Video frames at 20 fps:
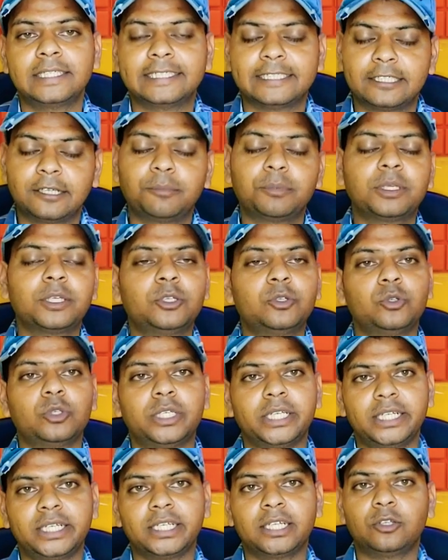सबकी
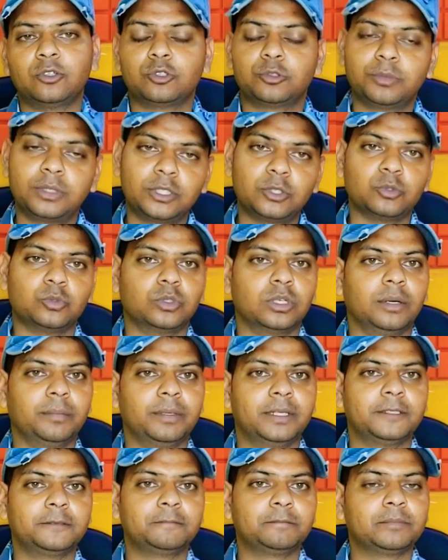डिटेल उसमें दूंगा
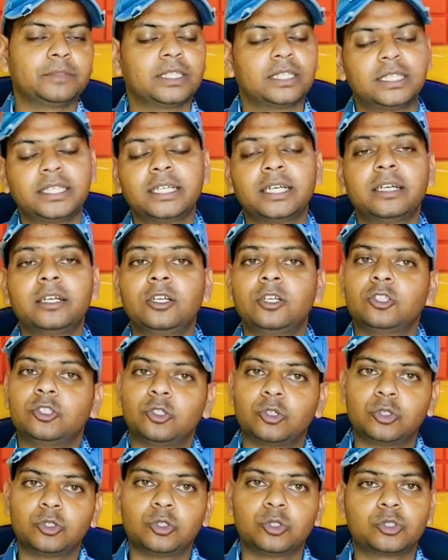मैं ठीक है
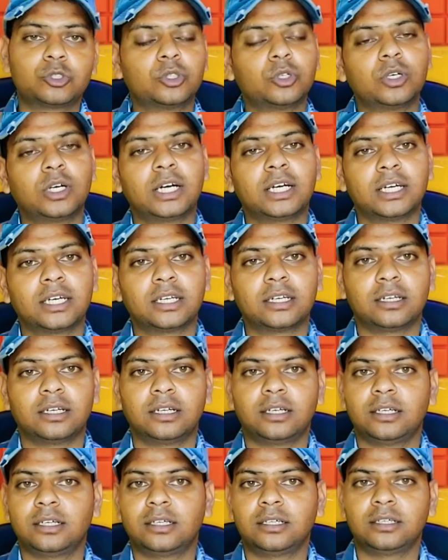तो दोस्तों अगर आ,
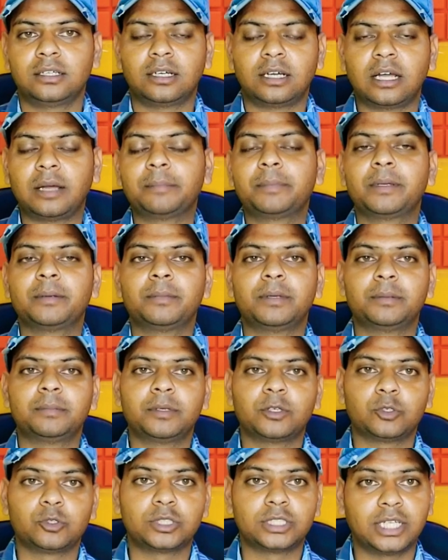आपके मन
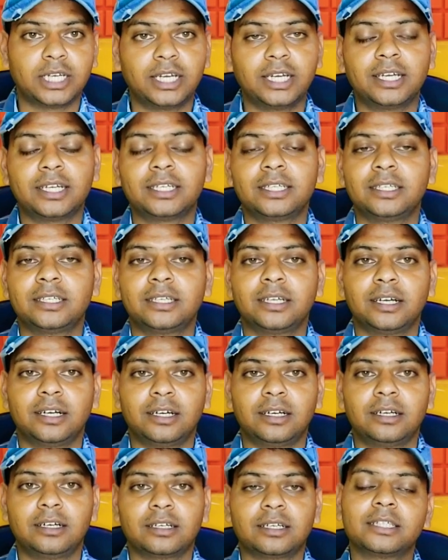में कुछ है कि
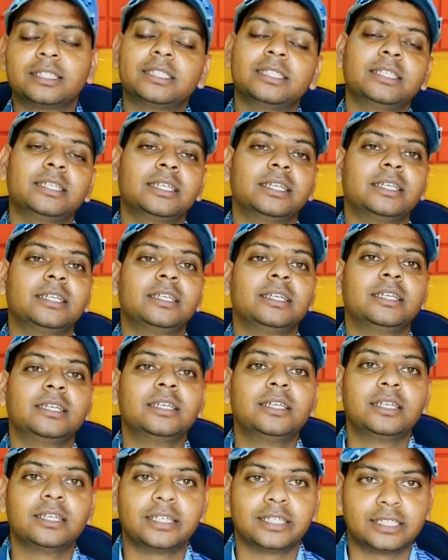आ, किसी के लिए
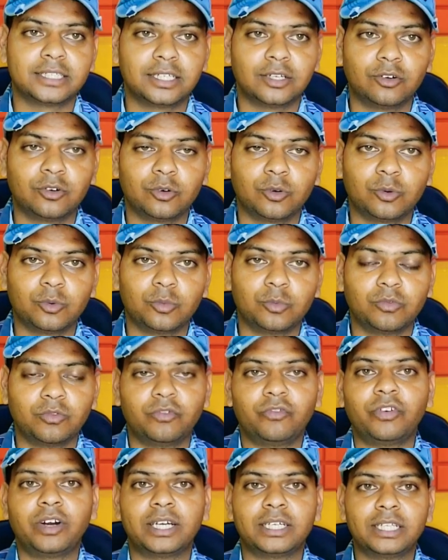किसी को
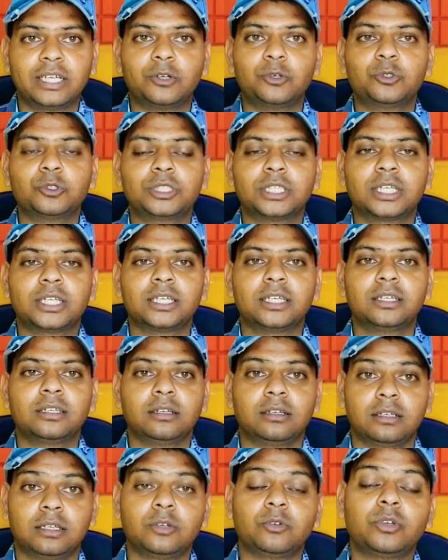फायदा हो सके
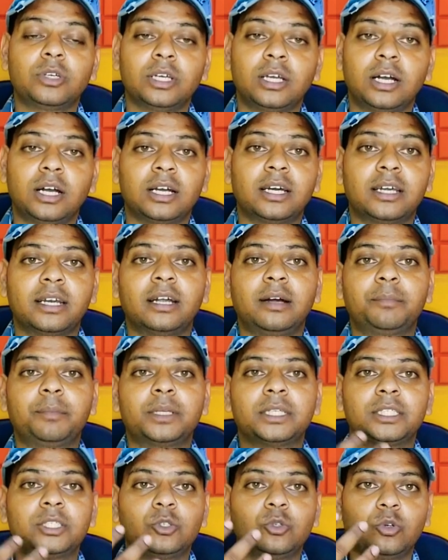क्योंकि अगर आप
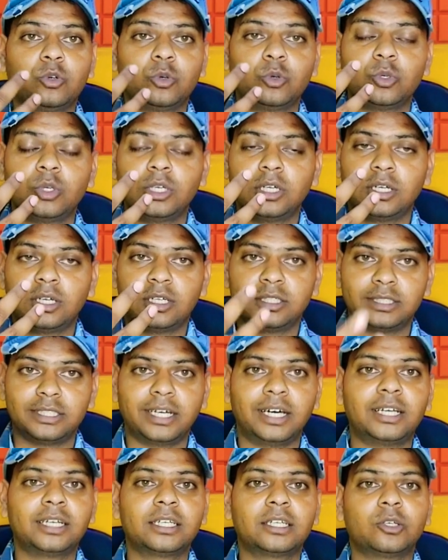किसी को
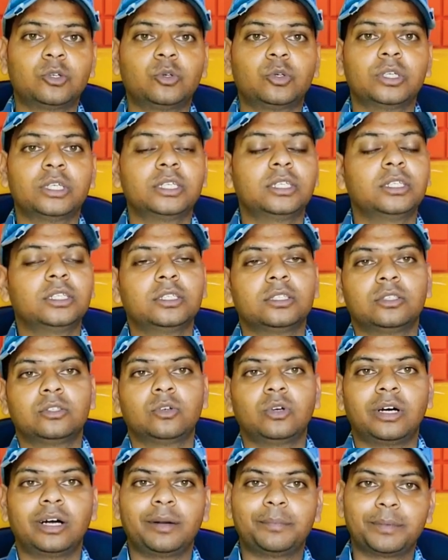दान करोगे तो
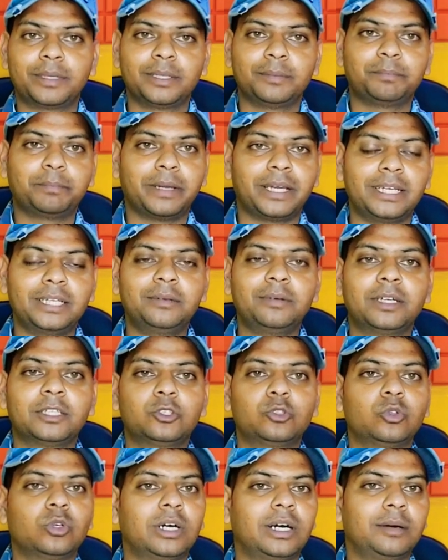आपकी पहली बात
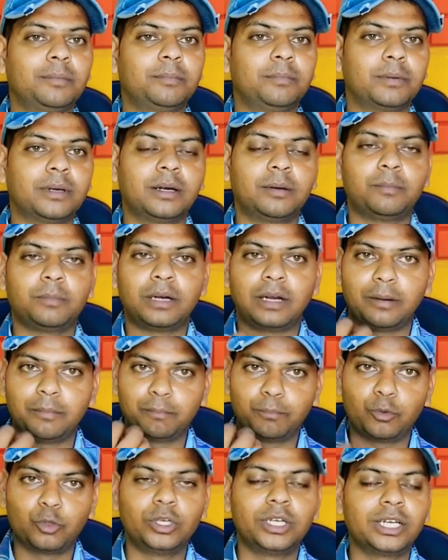तो आपका आप
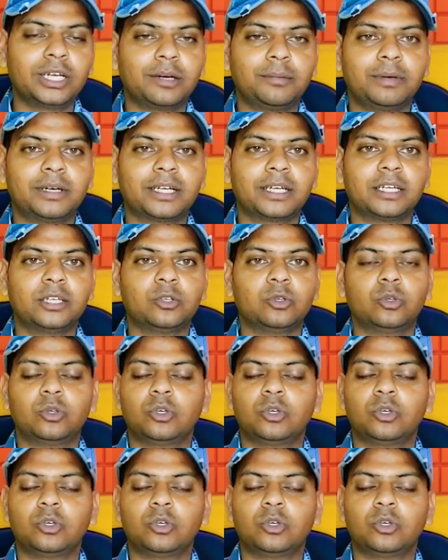पुण्य कमा रहे हो